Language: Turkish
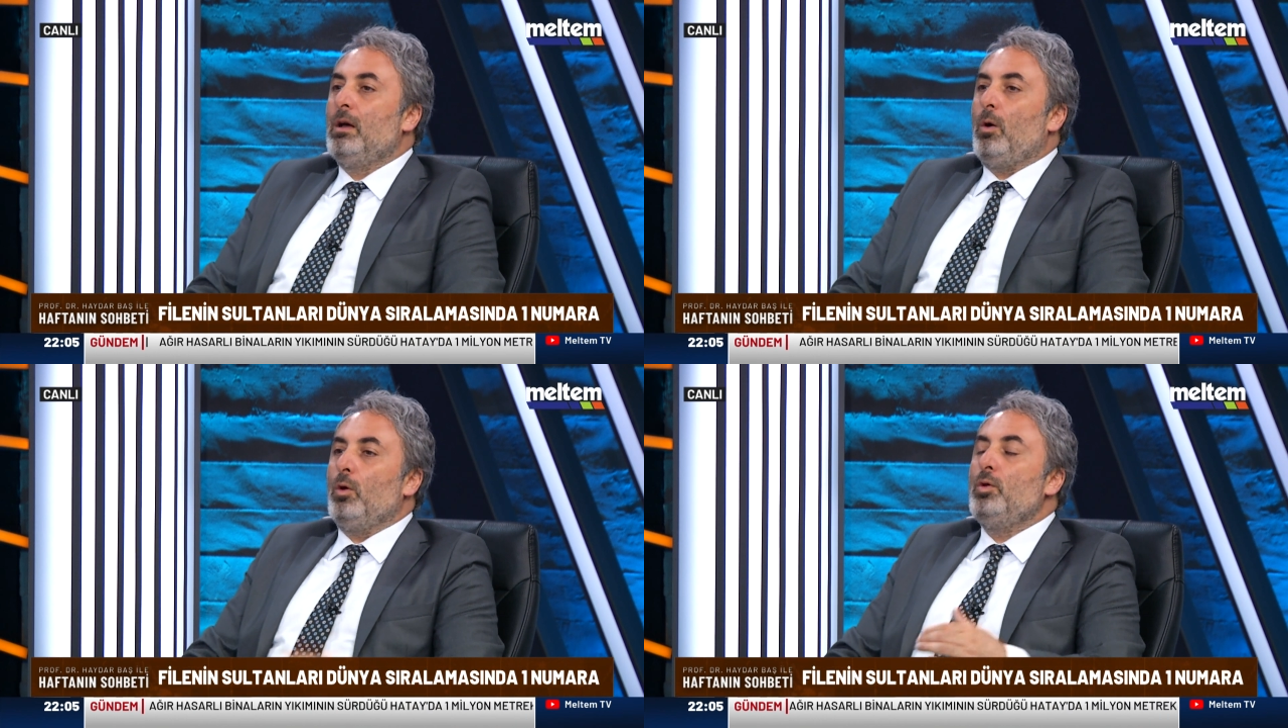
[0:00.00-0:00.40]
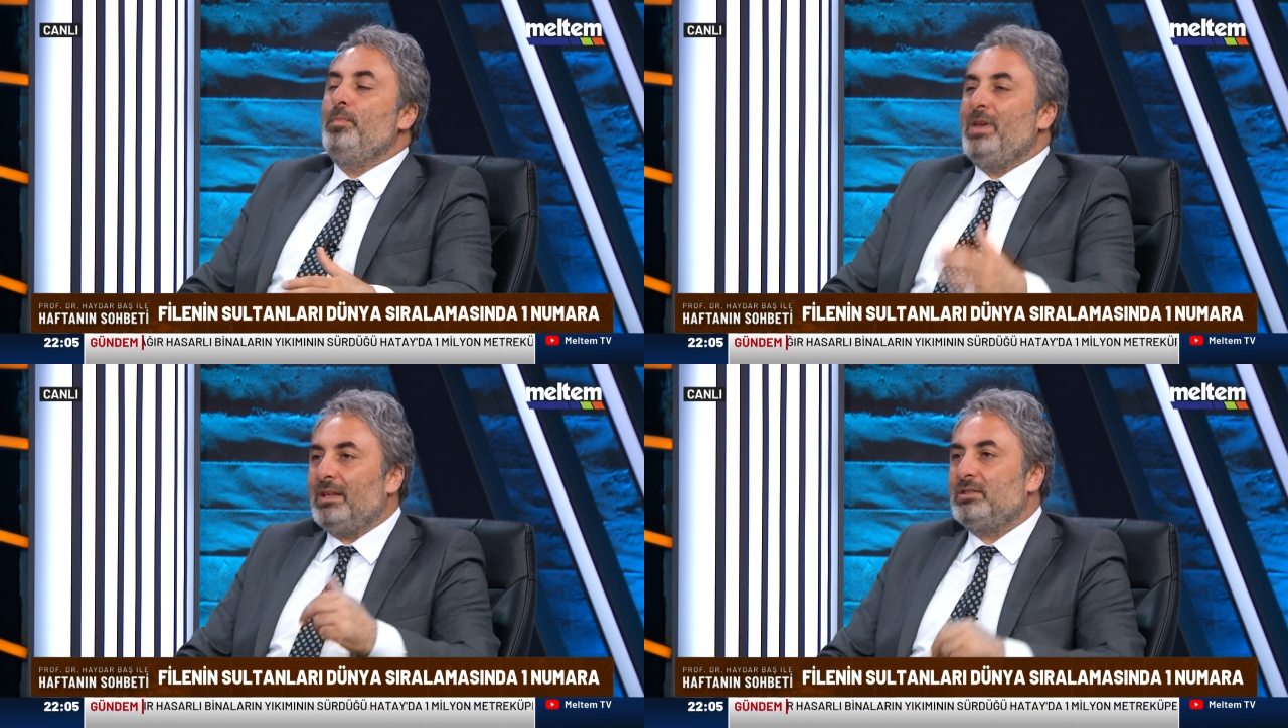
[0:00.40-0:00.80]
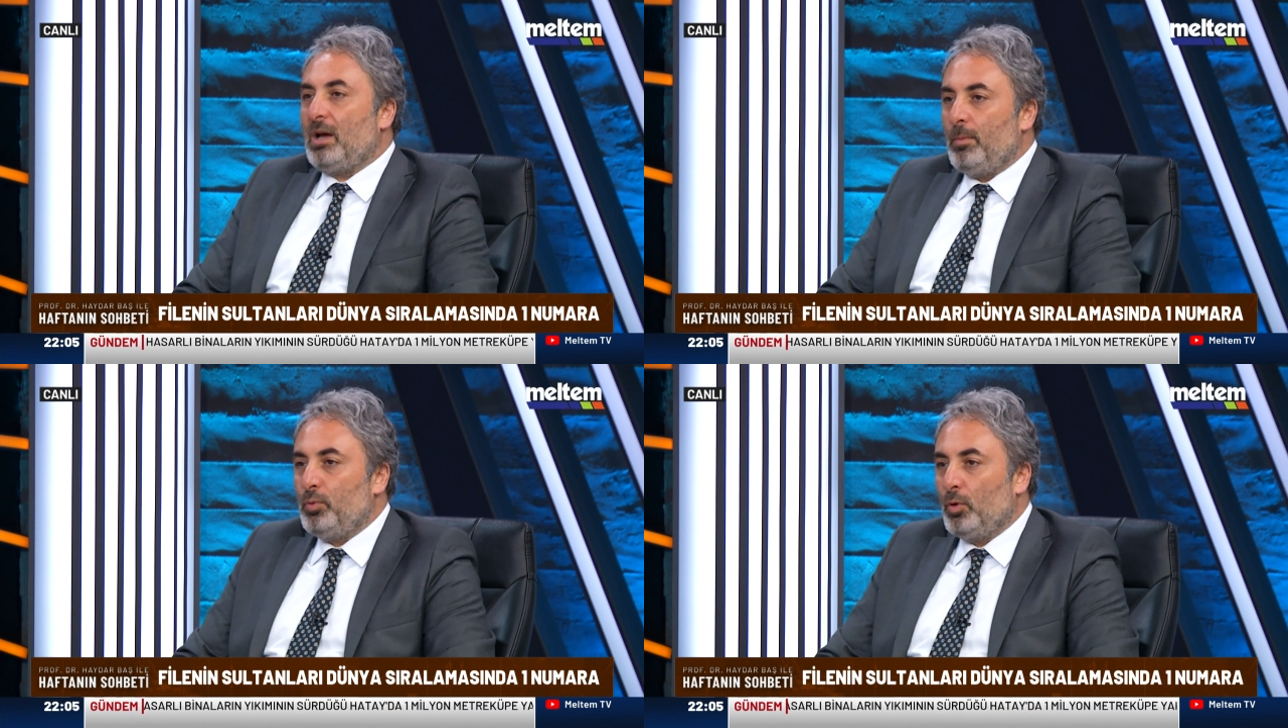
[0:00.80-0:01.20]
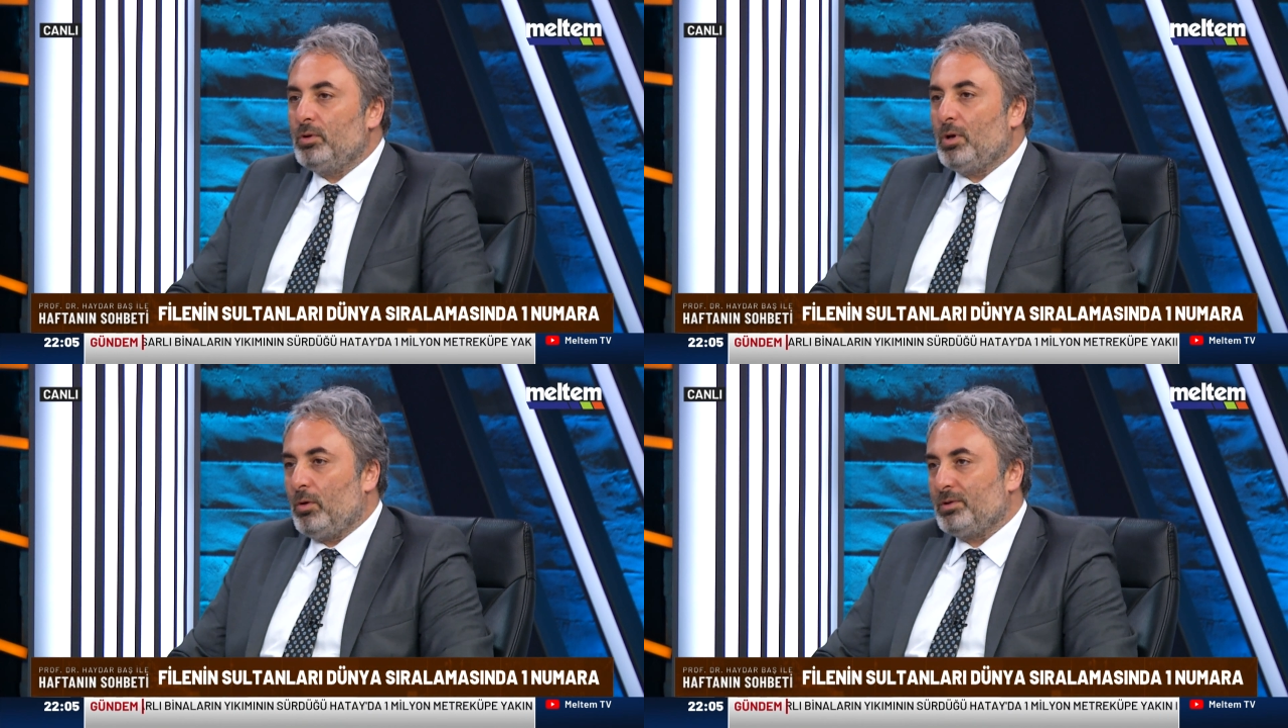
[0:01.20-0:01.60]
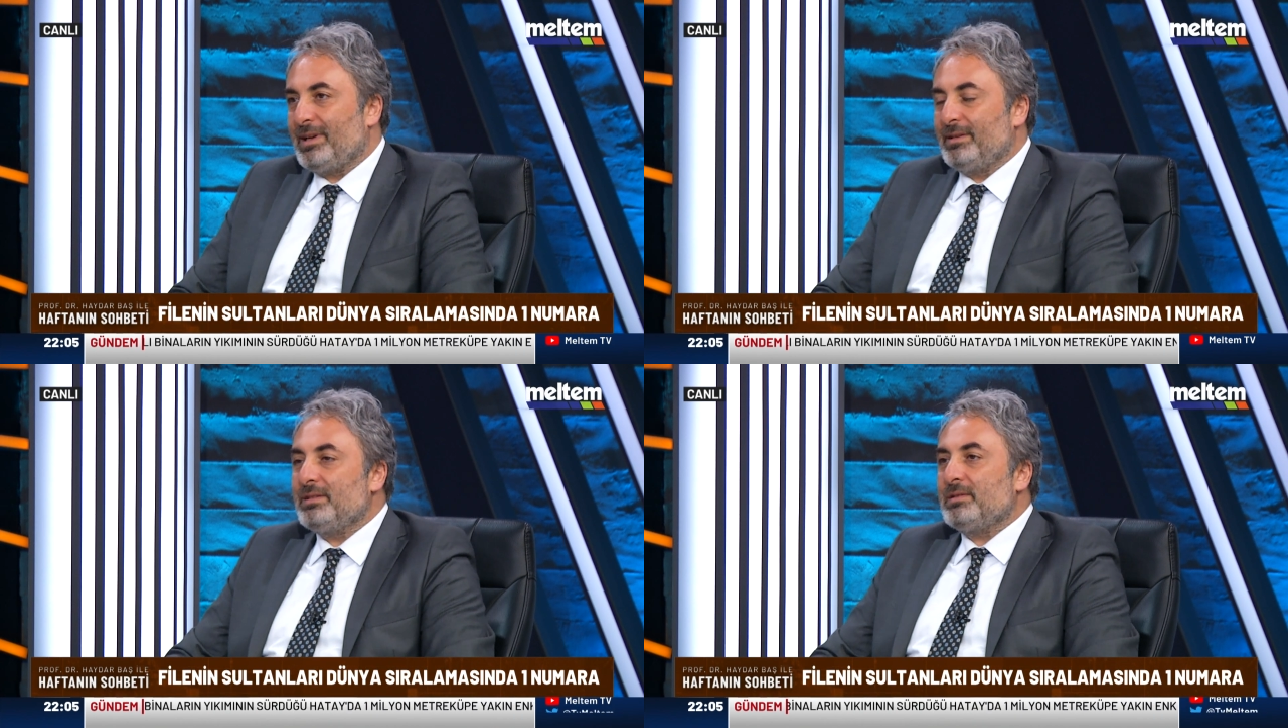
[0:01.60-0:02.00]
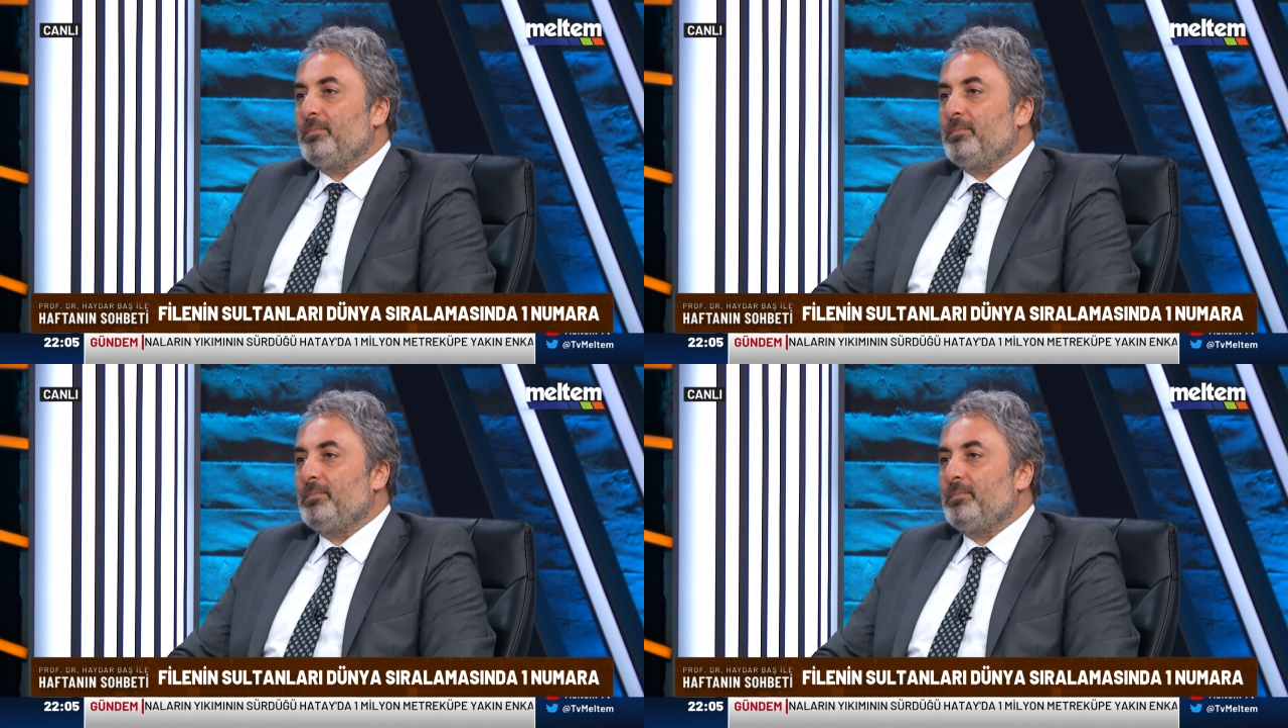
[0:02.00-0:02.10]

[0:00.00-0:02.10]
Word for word: olimpiyat şampiyonu da olsanız